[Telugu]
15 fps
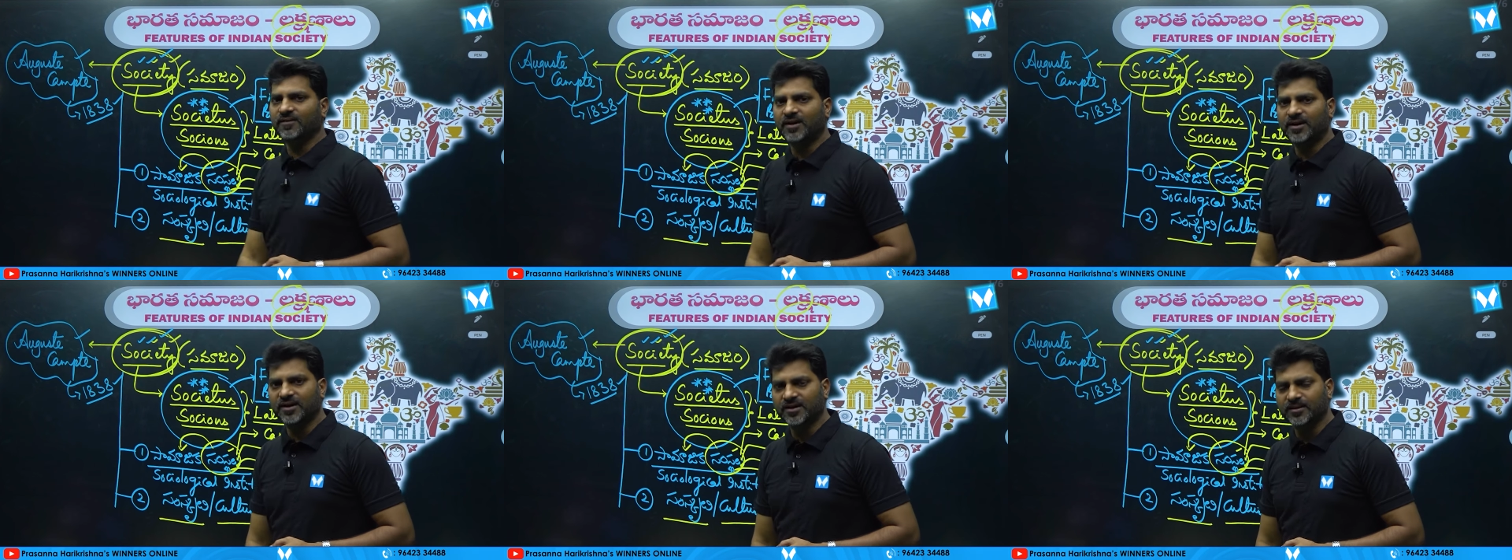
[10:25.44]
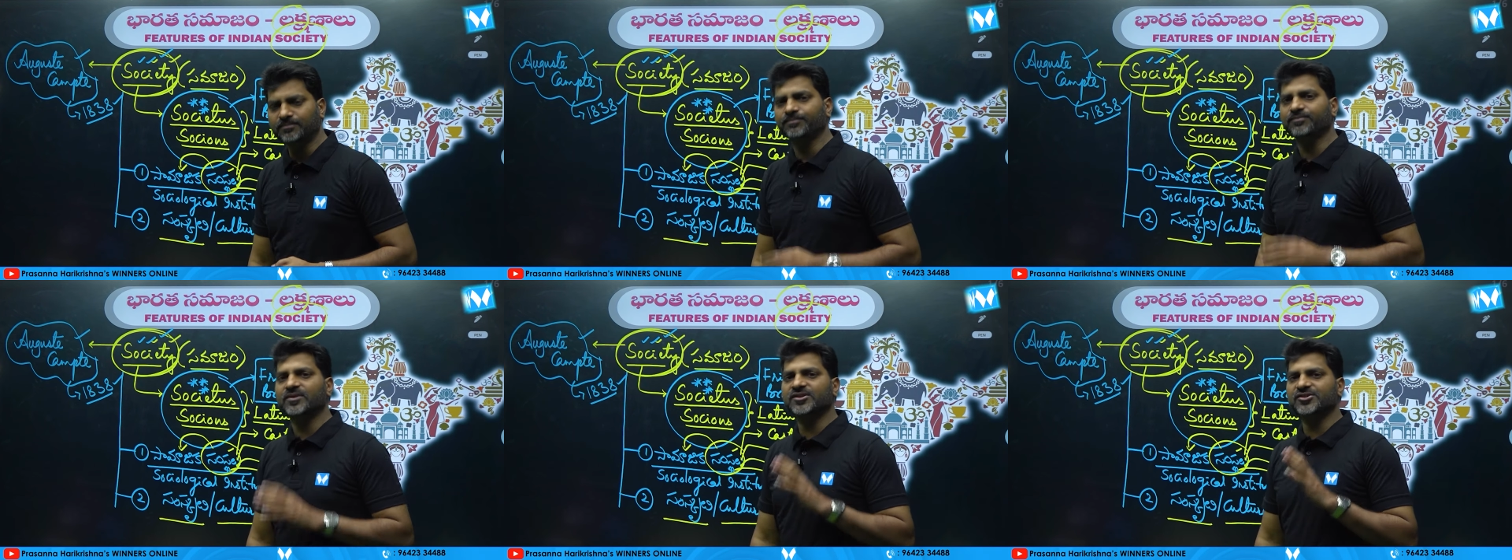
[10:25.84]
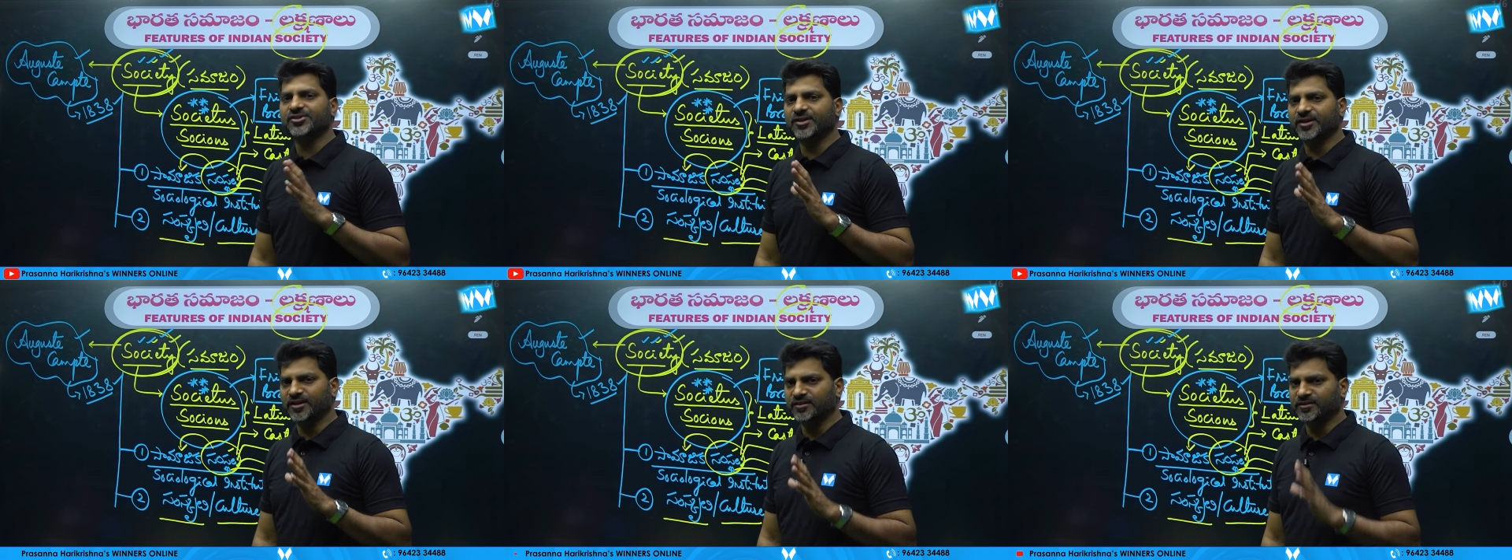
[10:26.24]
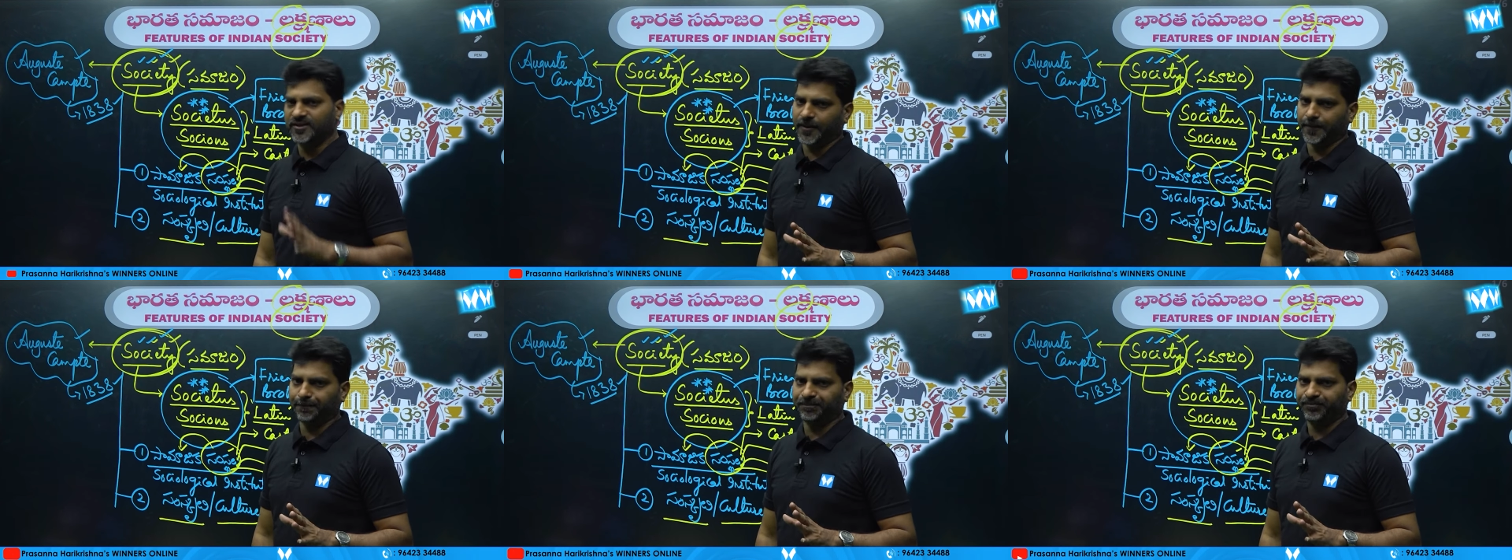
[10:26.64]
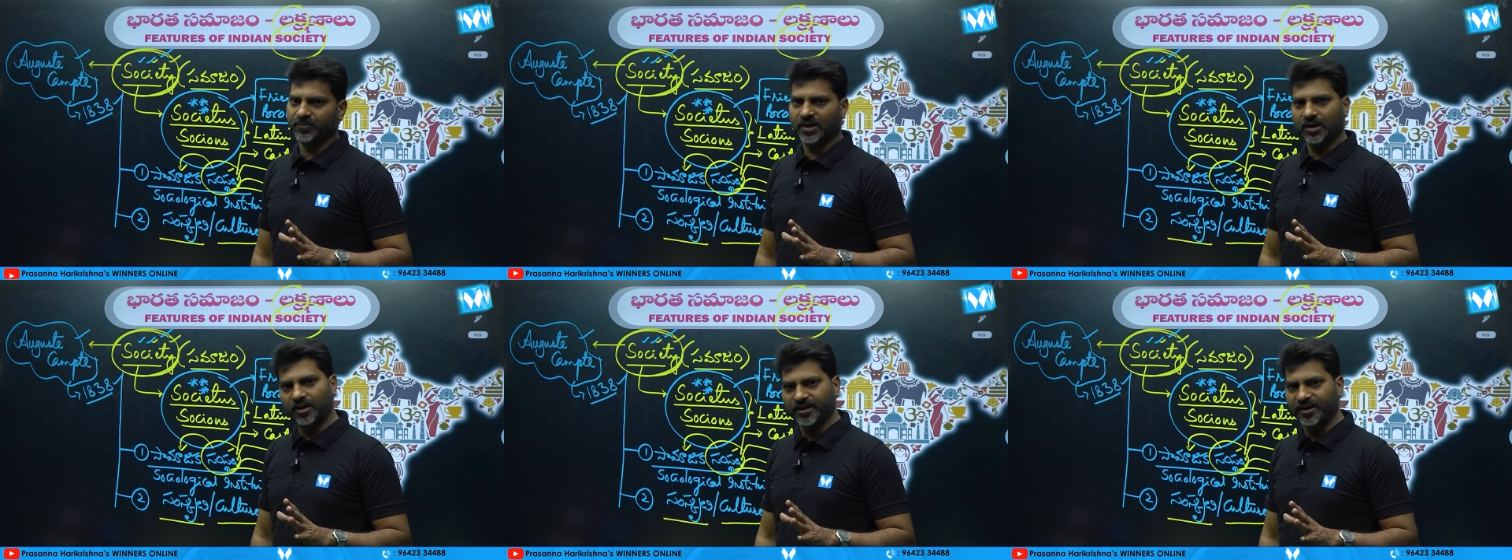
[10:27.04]
వాడడం జరిగింది
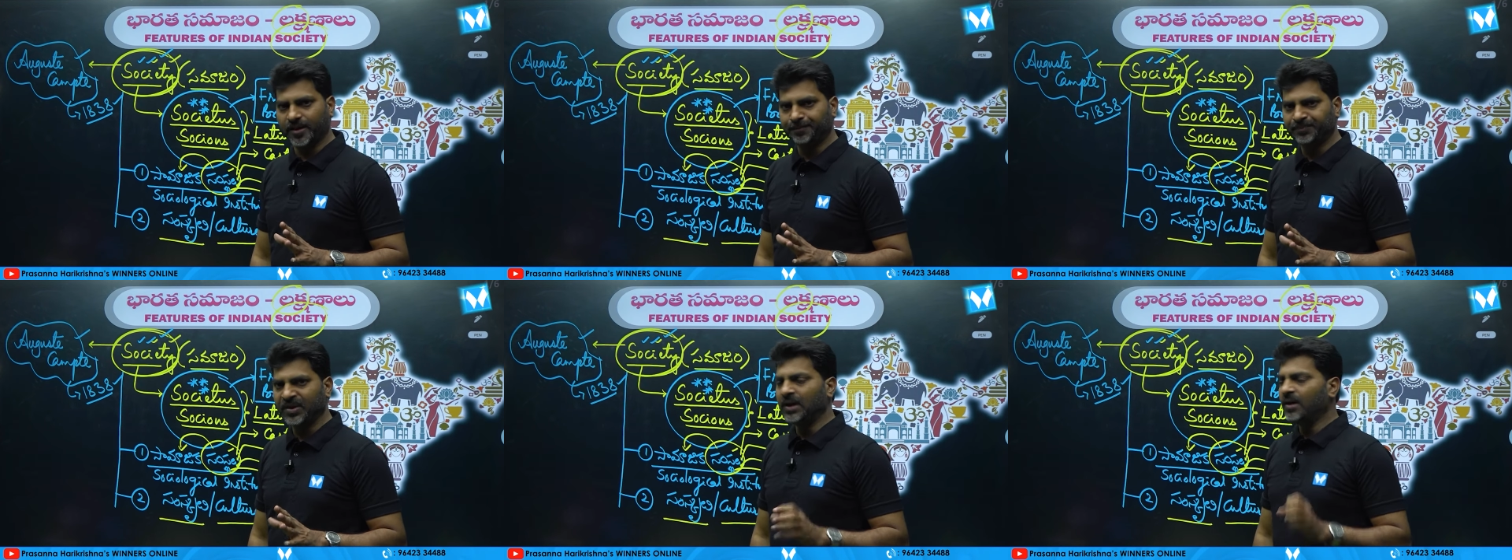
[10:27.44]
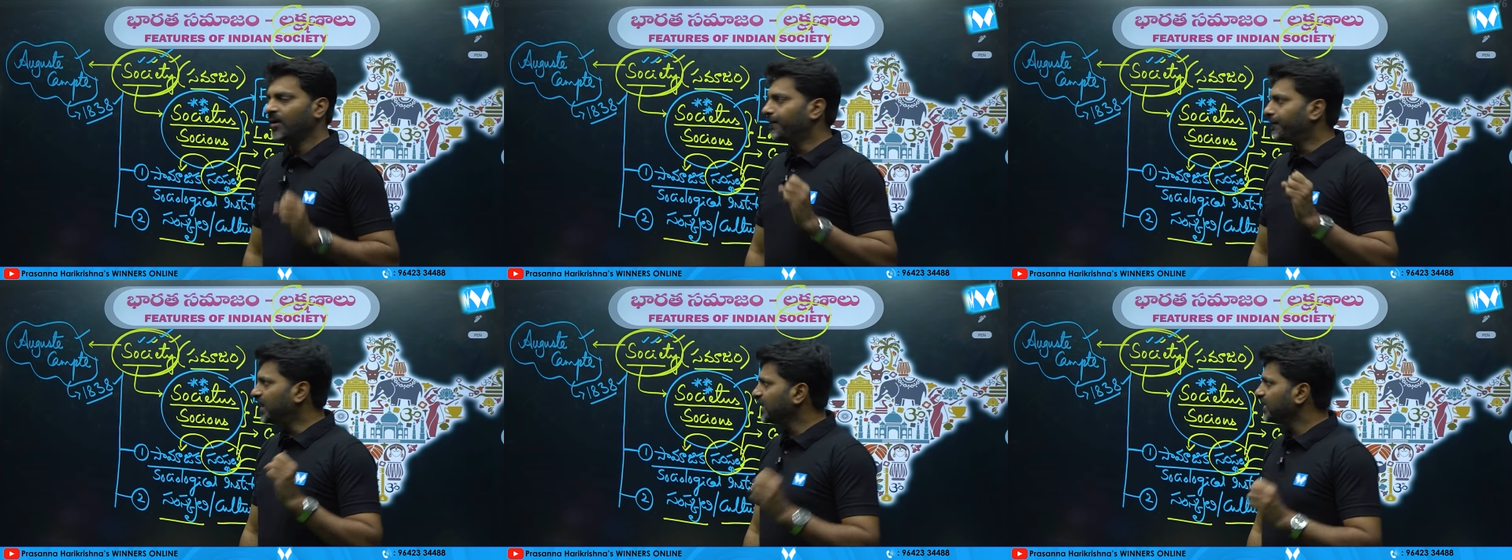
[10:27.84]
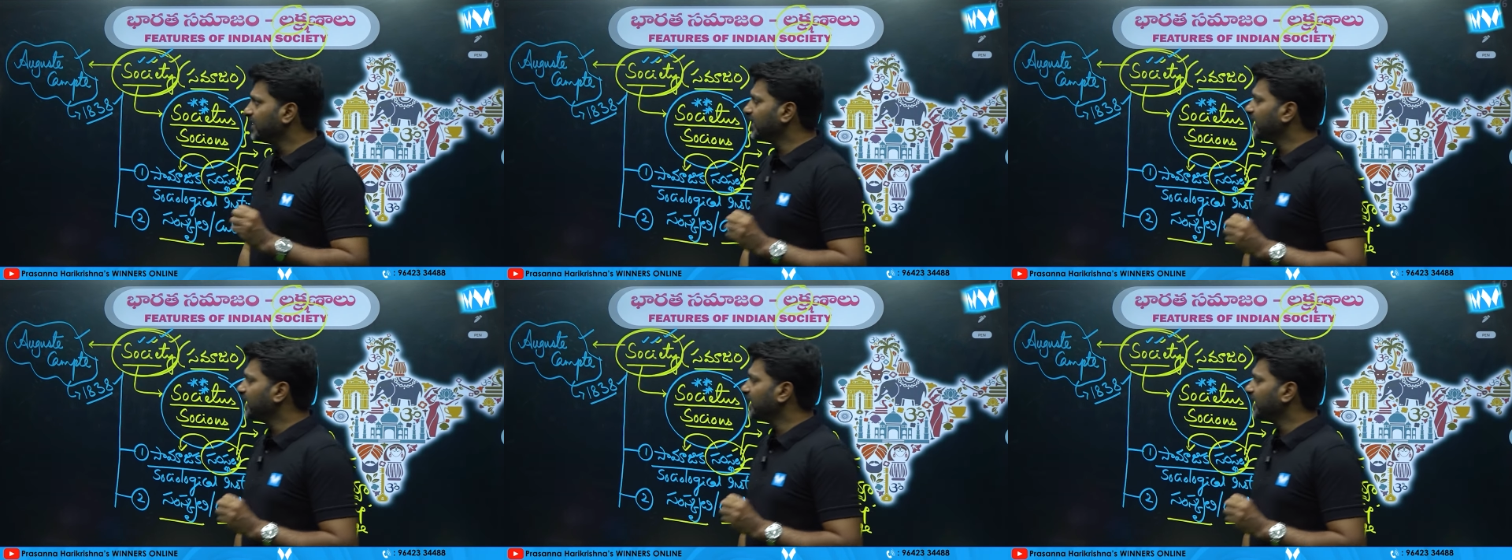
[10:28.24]
క్లియర్ మరి